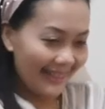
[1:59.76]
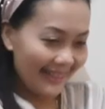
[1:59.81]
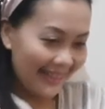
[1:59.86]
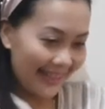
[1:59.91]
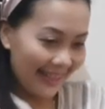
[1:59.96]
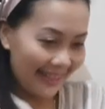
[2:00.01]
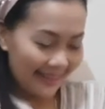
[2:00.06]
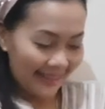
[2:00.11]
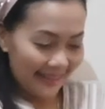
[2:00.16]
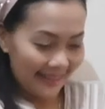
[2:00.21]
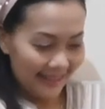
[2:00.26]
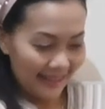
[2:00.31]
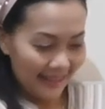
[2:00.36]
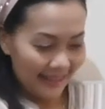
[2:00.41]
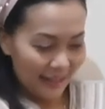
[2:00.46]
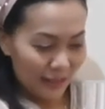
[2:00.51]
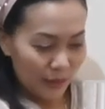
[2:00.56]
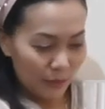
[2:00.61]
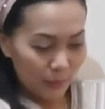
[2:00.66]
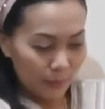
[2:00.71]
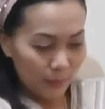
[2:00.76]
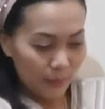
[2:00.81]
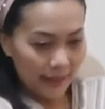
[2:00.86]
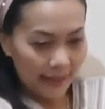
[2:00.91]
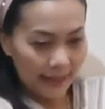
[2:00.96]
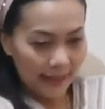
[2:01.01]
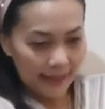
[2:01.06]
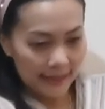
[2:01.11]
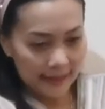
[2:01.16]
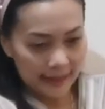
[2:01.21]
nih Sen kamu mau
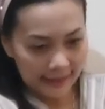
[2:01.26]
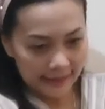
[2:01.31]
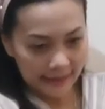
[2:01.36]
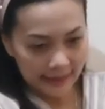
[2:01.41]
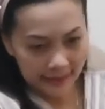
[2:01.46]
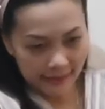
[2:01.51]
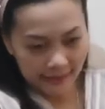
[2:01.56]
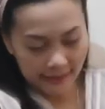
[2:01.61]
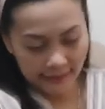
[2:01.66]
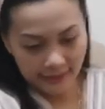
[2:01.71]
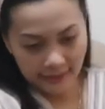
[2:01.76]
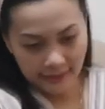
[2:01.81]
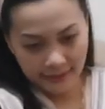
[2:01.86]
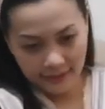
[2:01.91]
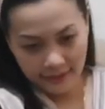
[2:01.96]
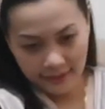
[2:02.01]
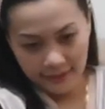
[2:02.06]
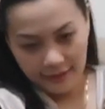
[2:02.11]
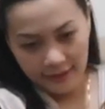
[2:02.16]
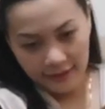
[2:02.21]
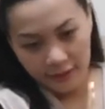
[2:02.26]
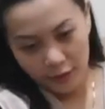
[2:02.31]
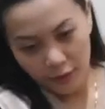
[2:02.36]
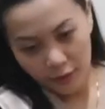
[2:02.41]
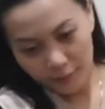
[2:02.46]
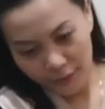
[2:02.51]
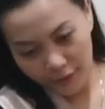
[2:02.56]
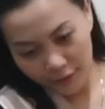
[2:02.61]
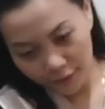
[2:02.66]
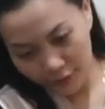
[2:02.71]
lihat nggak Sen
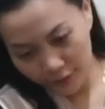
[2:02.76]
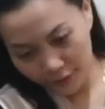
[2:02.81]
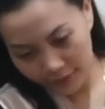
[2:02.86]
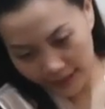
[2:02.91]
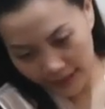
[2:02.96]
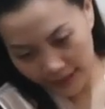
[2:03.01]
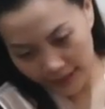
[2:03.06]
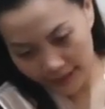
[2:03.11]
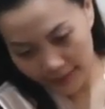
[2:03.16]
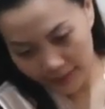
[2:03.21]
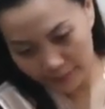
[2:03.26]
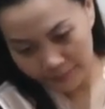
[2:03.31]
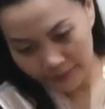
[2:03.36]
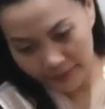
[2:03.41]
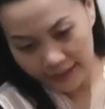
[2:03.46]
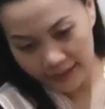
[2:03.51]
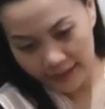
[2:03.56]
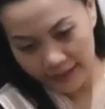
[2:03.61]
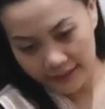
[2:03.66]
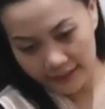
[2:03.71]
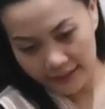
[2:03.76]
ngopi dulu ya tapi ya